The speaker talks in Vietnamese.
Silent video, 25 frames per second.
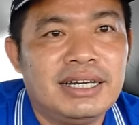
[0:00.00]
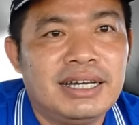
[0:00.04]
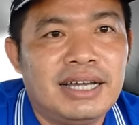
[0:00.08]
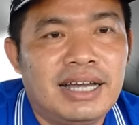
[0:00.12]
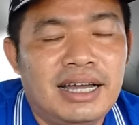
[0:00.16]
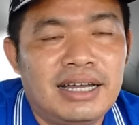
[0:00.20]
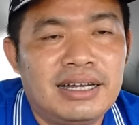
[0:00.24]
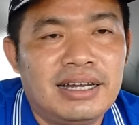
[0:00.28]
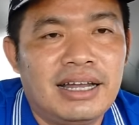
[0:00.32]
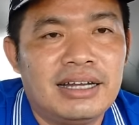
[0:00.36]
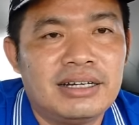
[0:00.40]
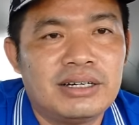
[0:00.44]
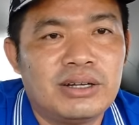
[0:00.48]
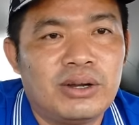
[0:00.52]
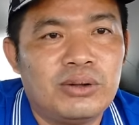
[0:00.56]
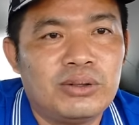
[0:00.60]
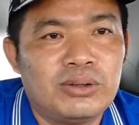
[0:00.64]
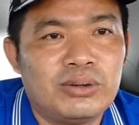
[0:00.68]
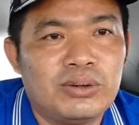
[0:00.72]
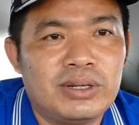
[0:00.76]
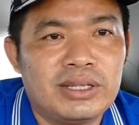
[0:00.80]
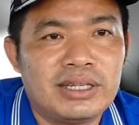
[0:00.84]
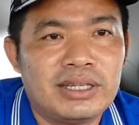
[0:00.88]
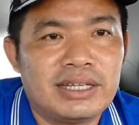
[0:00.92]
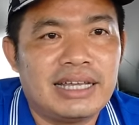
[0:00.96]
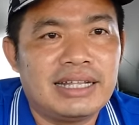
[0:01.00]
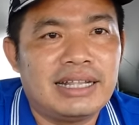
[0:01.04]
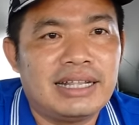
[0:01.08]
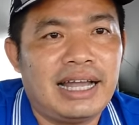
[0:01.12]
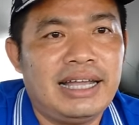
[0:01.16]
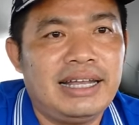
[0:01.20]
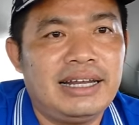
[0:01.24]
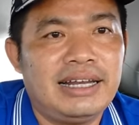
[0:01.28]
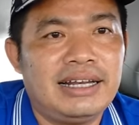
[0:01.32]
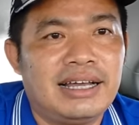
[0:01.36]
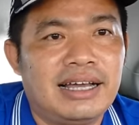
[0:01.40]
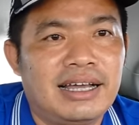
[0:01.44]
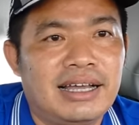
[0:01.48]
anh nên cô chú anh chị
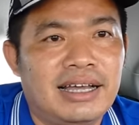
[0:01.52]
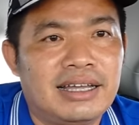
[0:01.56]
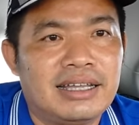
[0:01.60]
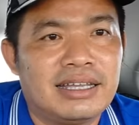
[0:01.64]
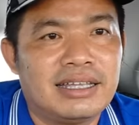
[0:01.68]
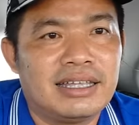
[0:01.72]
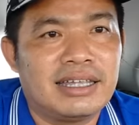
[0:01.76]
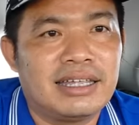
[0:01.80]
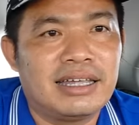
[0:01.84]
thấy là